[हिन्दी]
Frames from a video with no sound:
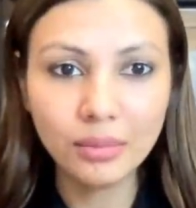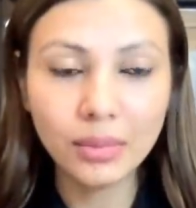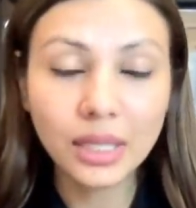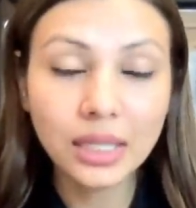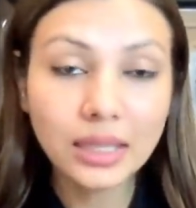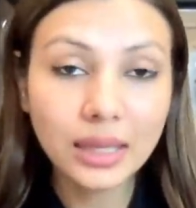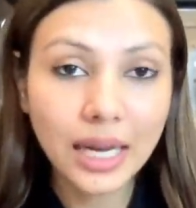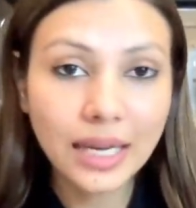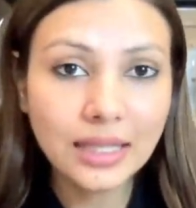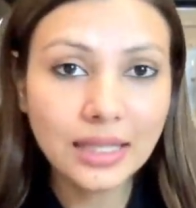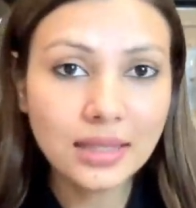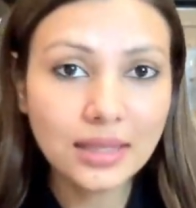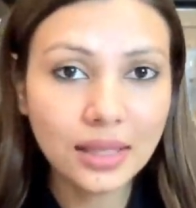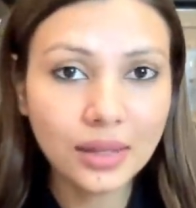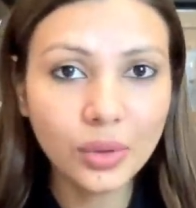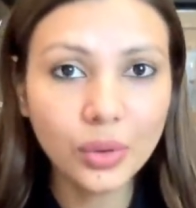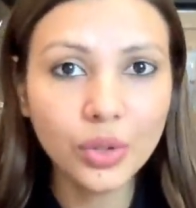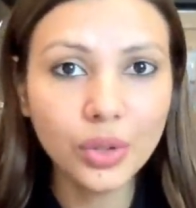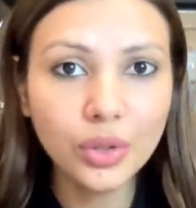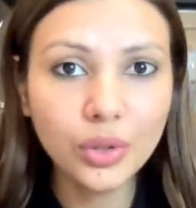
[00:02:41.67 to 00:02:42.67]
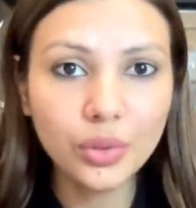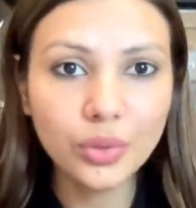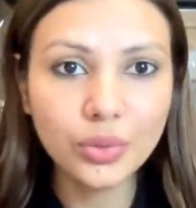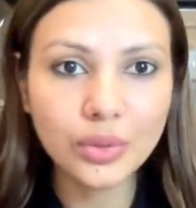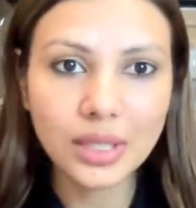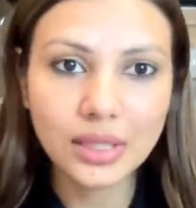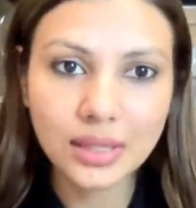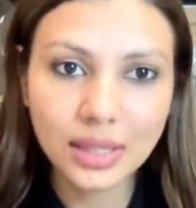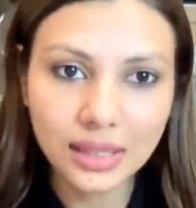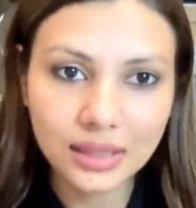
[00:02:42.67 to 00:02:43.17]
बट गाइज द गुड
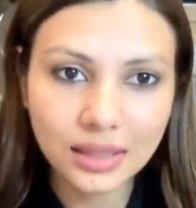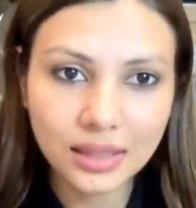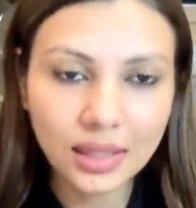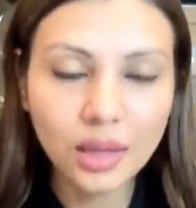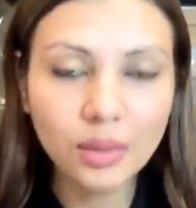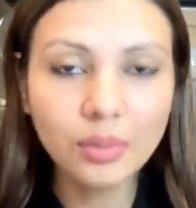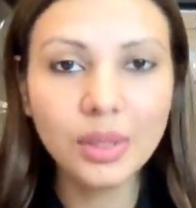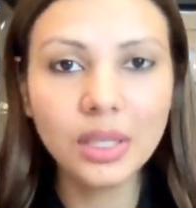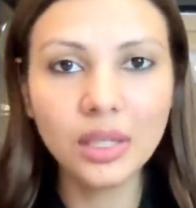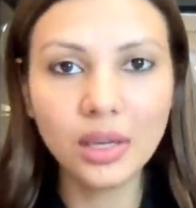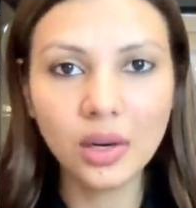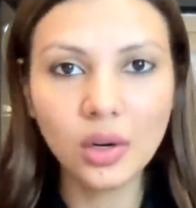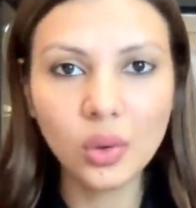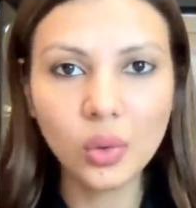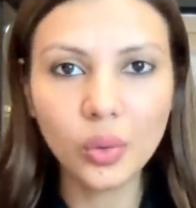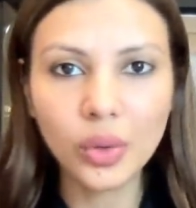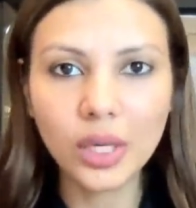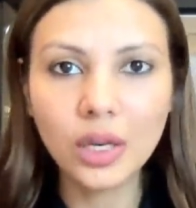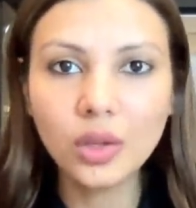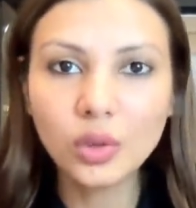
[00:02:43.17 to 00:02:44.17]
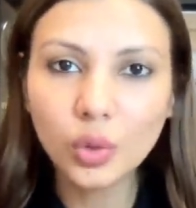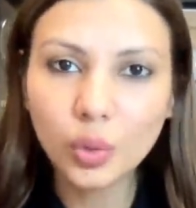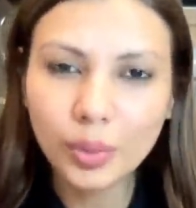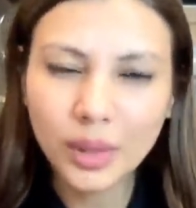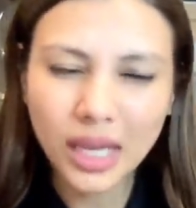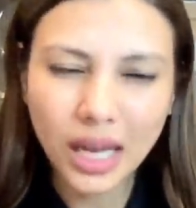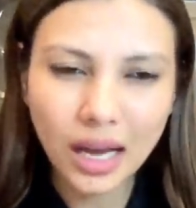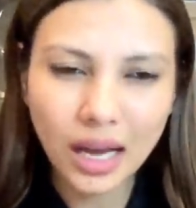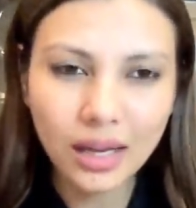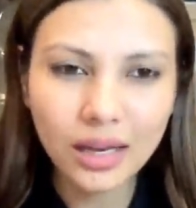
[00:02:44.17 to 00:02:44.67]
न्यूज़ इज़ इतना भी कर लोगे ना तो
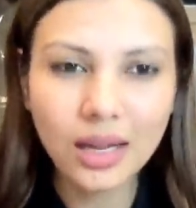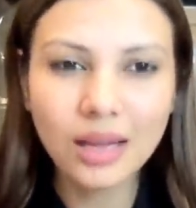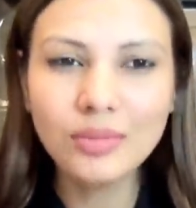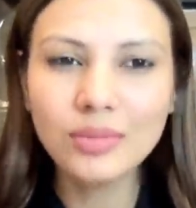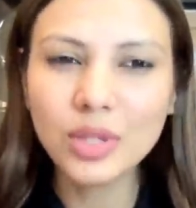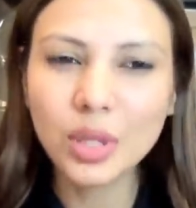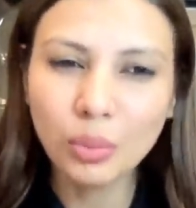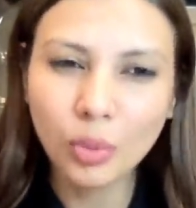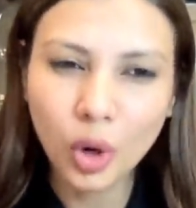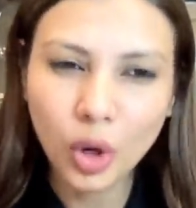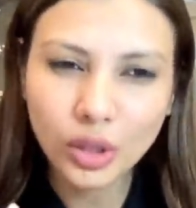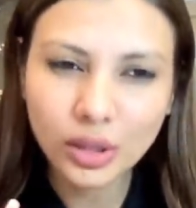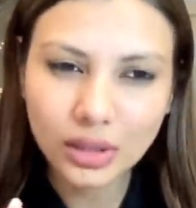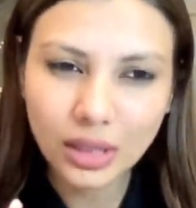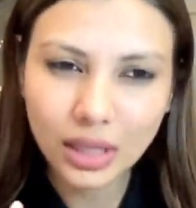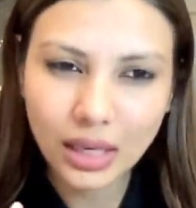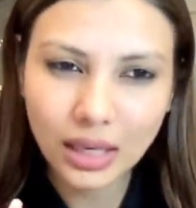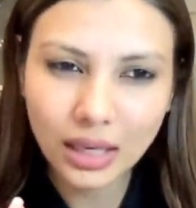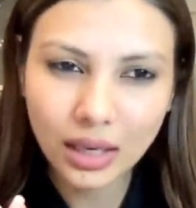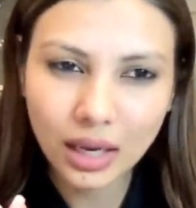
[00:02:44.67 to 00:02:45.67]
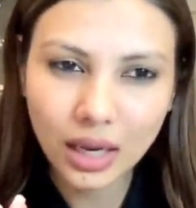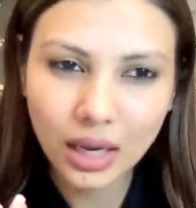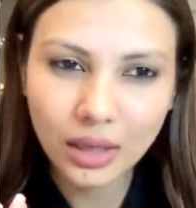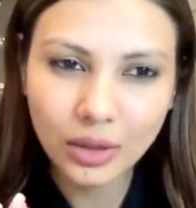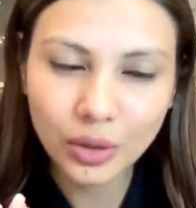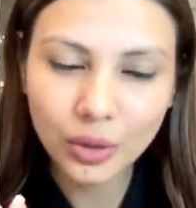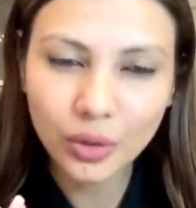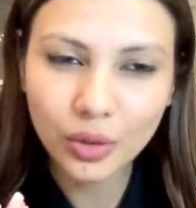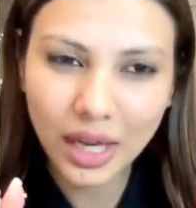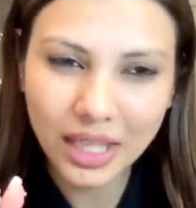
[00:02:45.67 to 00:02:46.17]
भी आराम से बहुत यू uh,
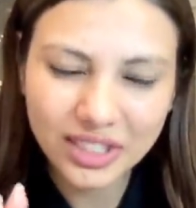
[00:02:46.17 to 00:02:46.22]
you नो know,